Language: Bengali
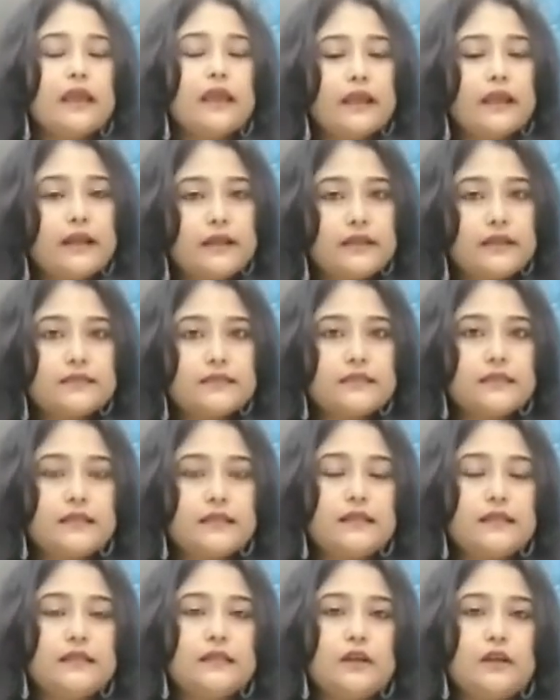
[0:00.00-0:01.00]
এখানে
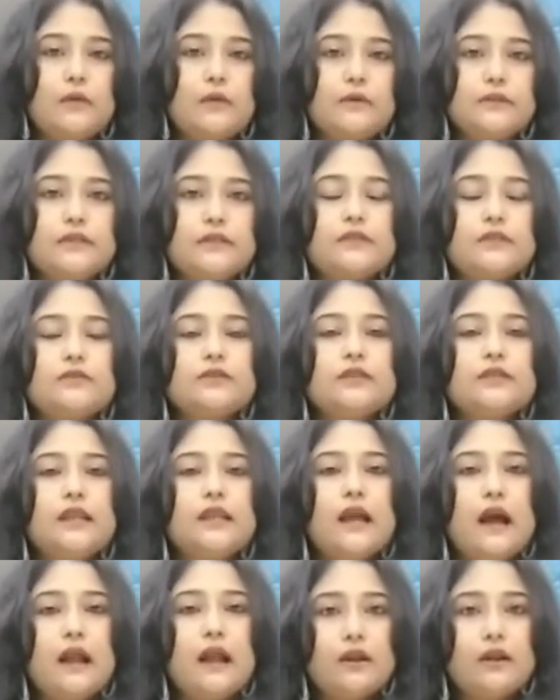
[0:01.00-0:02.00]
যেটা নিতে হবে সেটা হচ্ছে
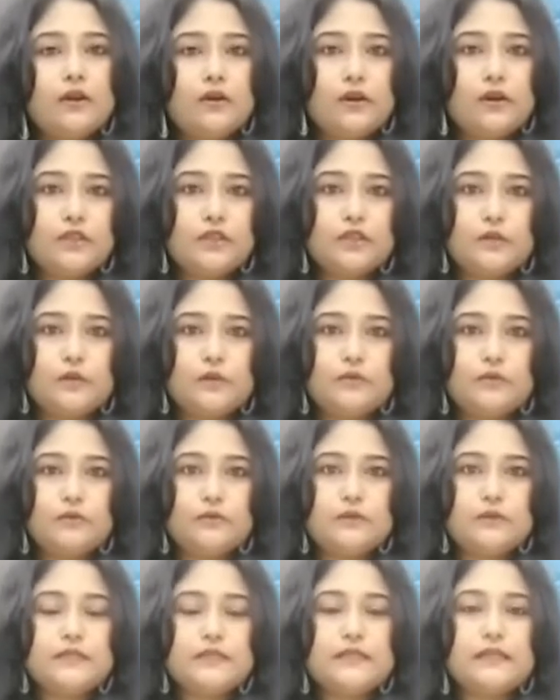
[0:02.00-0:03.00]
লাল রঙের জবা
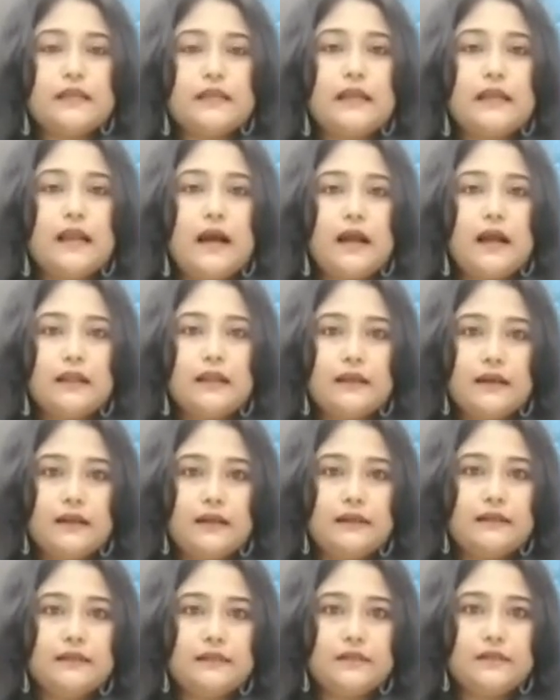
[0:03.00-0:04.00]
ফুল যেটা লাল
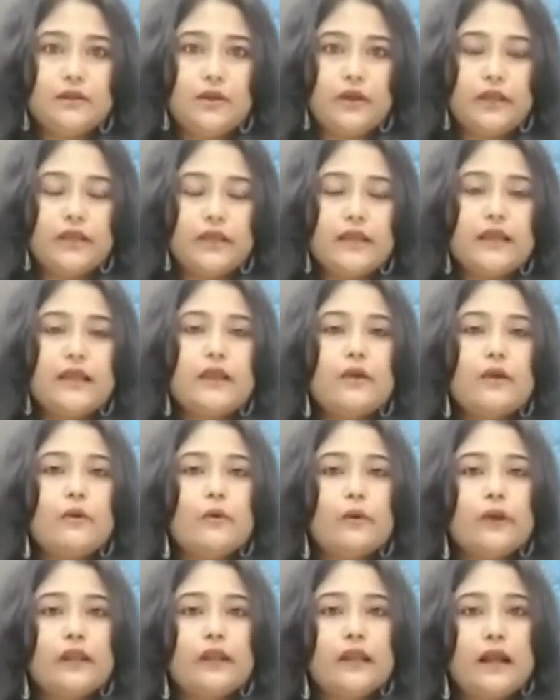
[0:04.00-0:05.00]
কালারের হয়
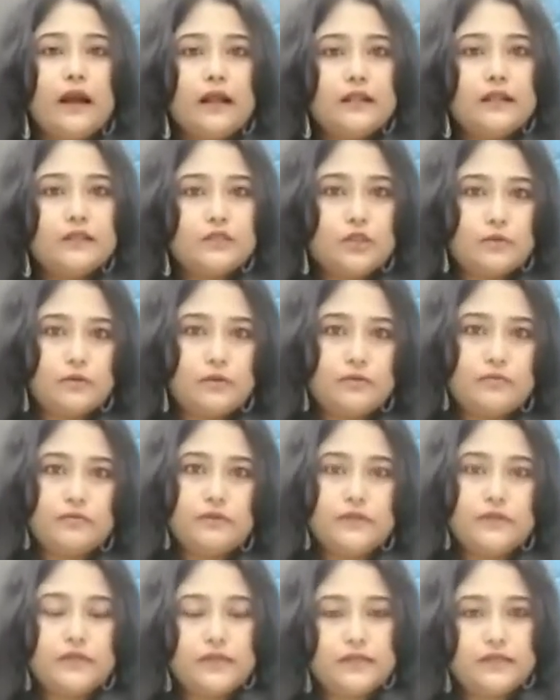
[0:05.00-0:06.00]
ওই লাল জবা
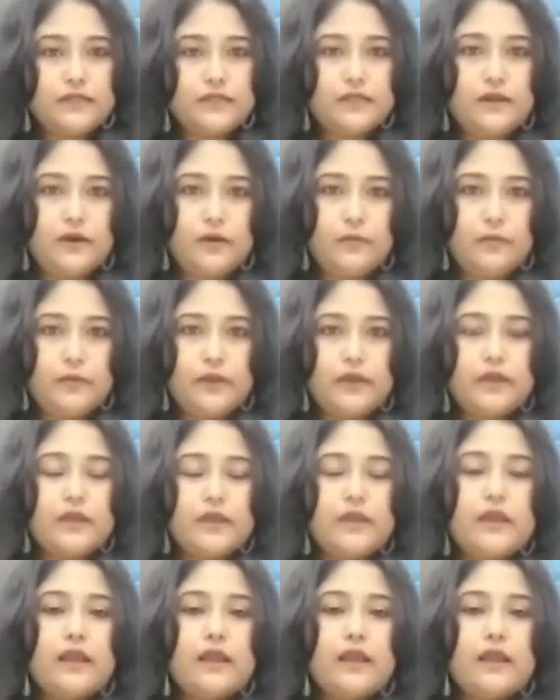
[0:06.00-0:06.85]
ফুলটা নিতে দিতে হবে